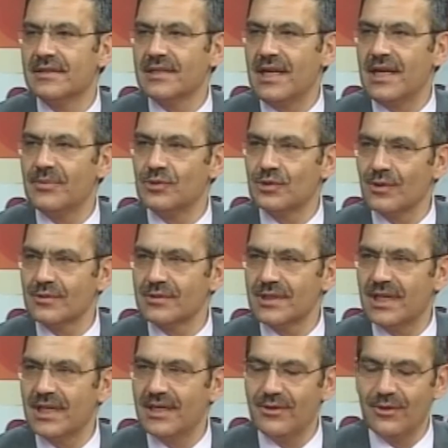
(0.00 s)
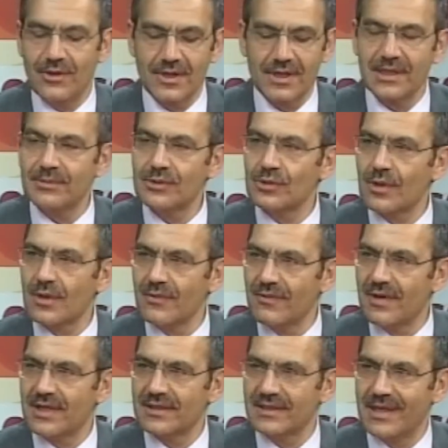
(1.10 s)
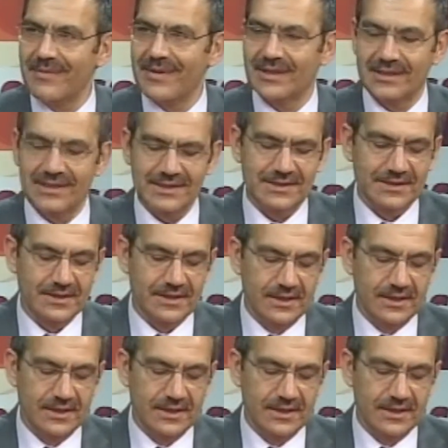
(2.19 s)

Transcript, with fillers: talep çoksa orada bir sorun var demektir.